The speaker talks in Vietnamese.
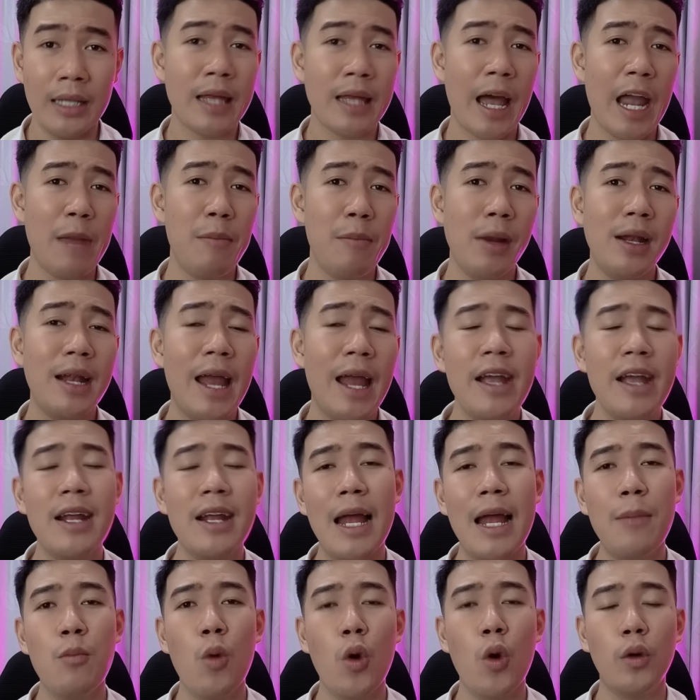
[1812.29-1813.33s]
thầy mới lấy cái
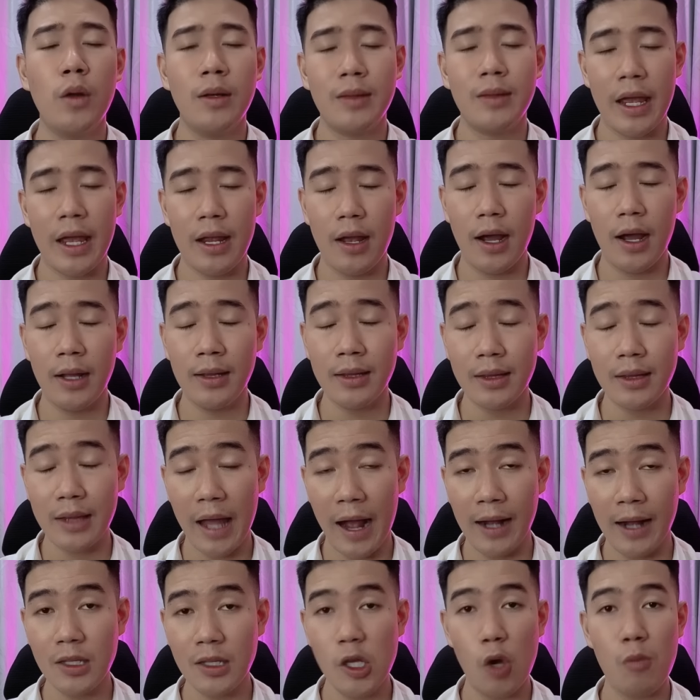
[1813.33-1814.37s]
lá bùa đó thầy ịnh
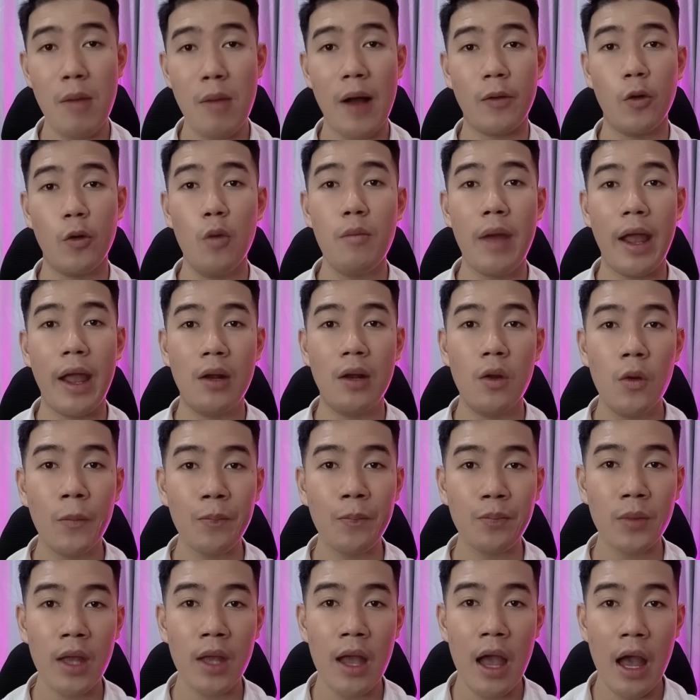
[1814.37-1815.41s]
thẳng vô mặt của mẹ luôn
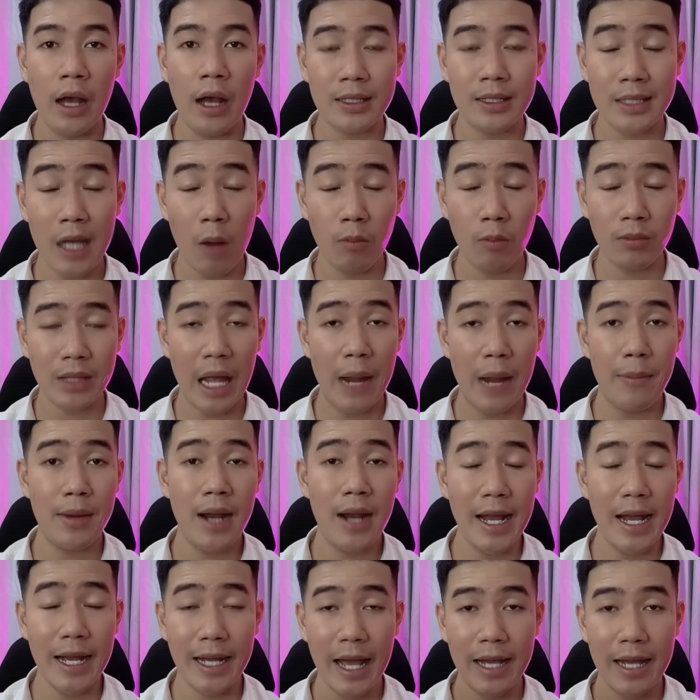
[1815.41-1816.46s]
xong thầy mới
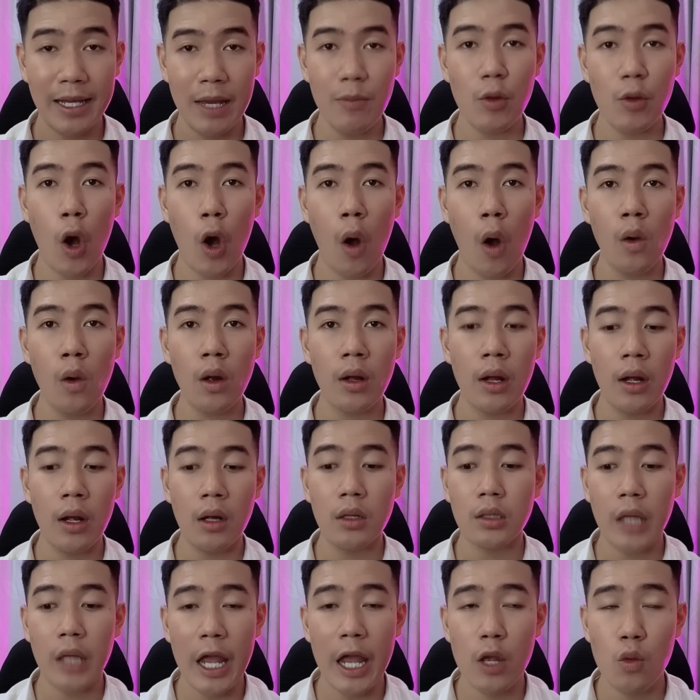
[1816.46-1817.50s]
lấy cái cây kiếm gỗ
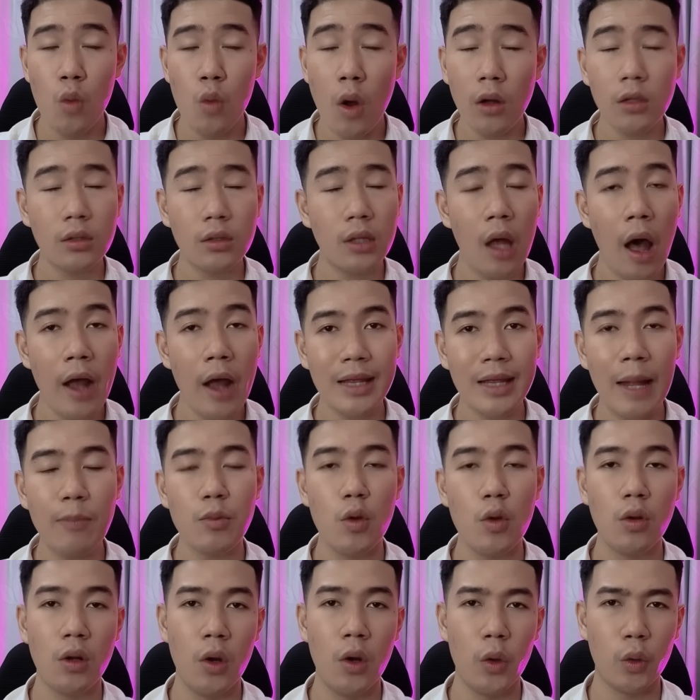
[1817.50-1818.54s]
thầy quất tới tấp
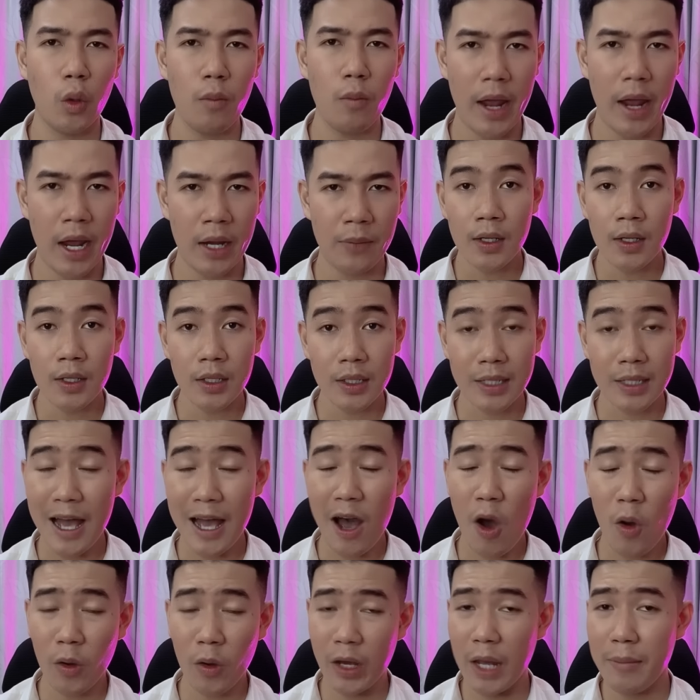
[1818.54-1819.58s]
vô người của mẹ
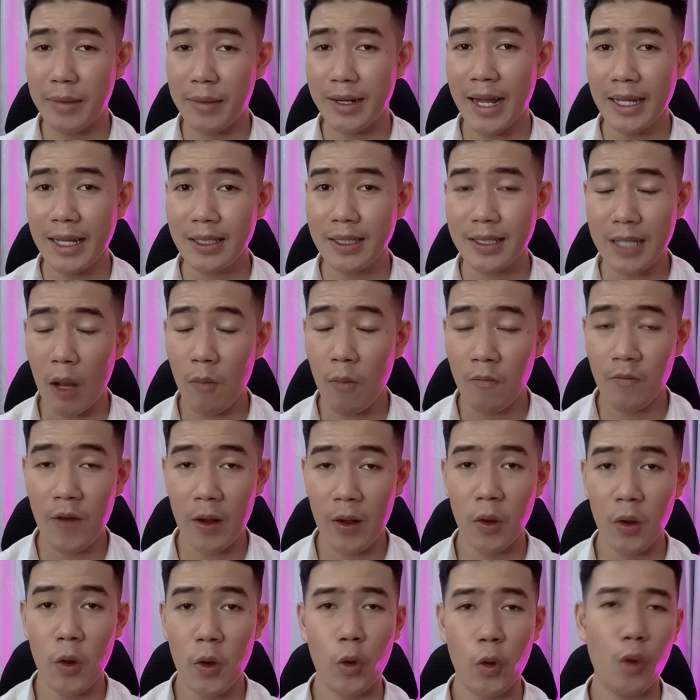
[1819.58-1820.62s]
sau khi mà đánh xong
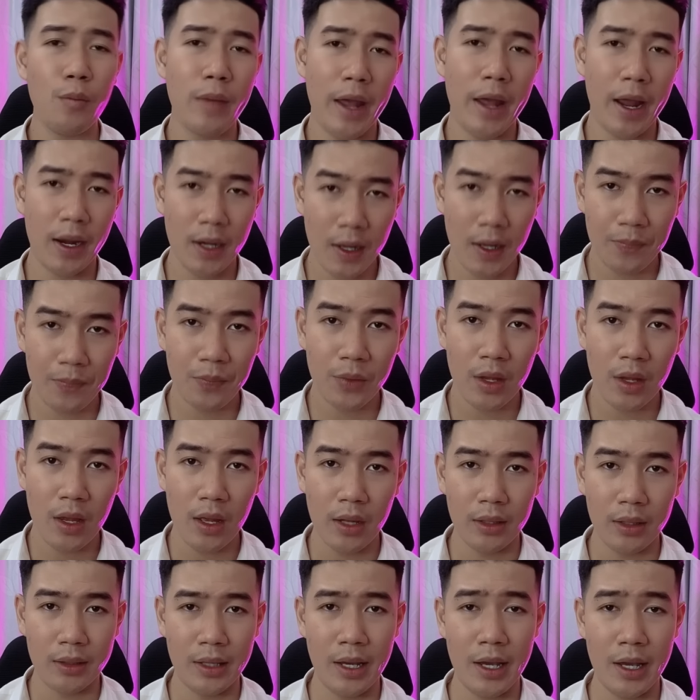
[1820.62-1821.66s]
vào người của mẹ đó
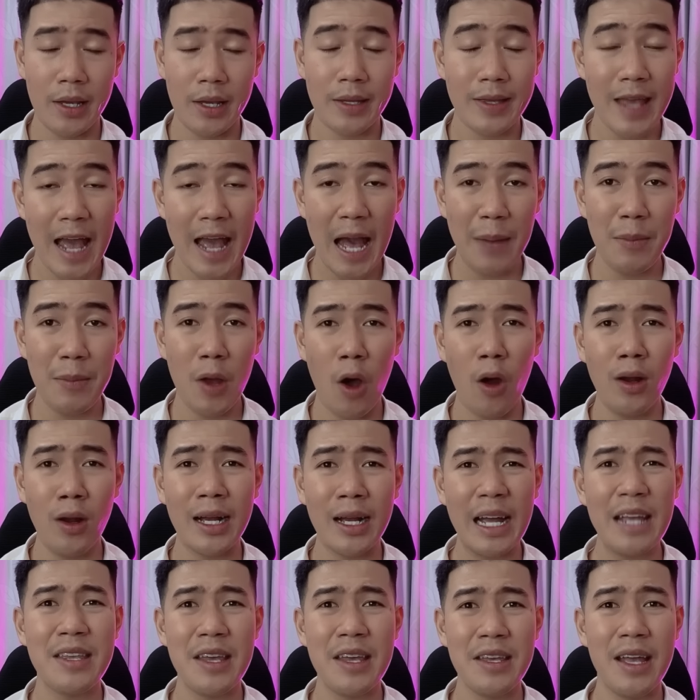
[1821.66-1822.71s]
thì cha mới hỏi là
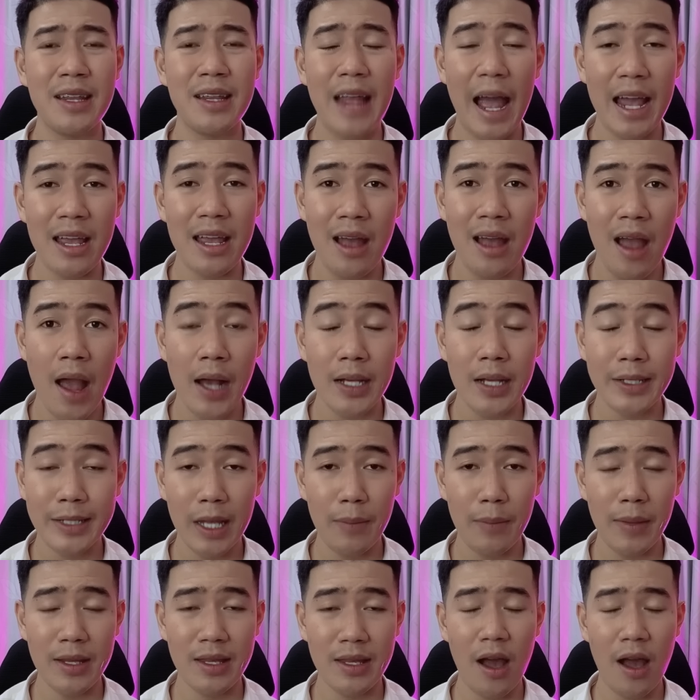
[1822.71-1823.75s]
cái gì vậy thầy
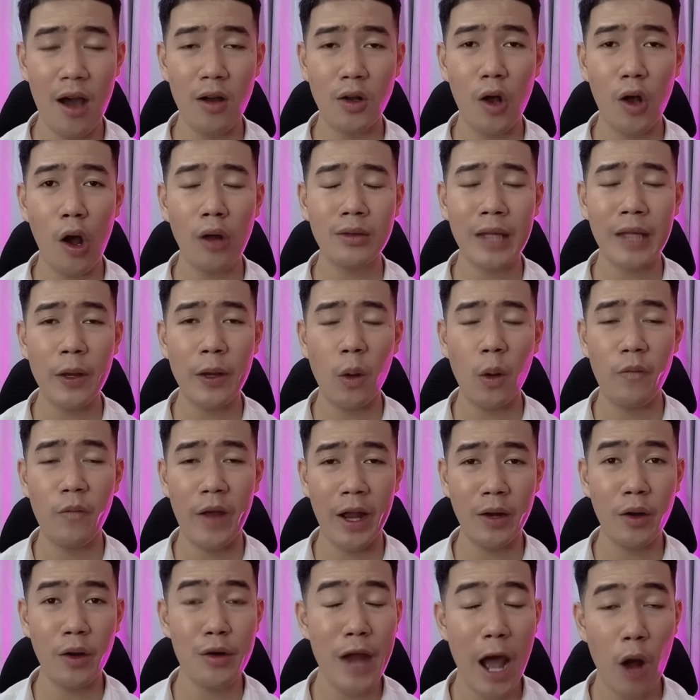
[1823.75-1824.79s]
sao mà vợ con thấy có
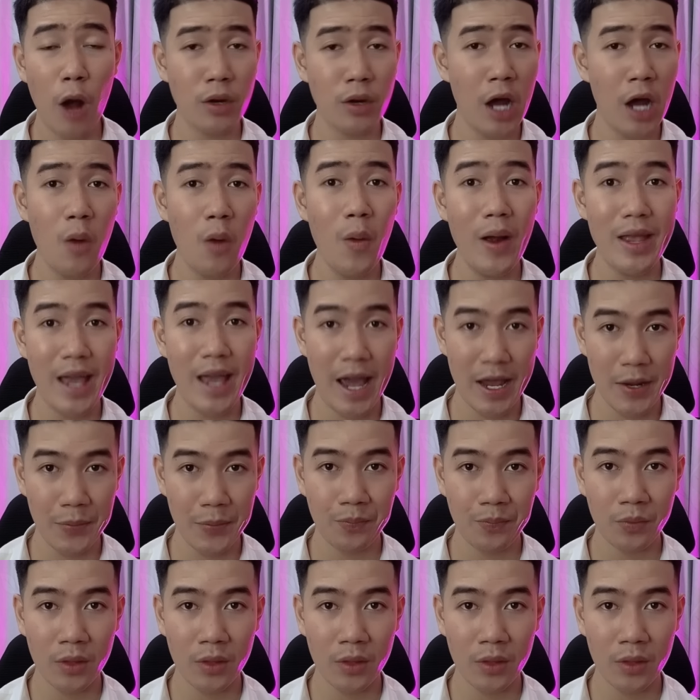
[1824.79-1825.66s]
vẻ nó đau đớn quá vậy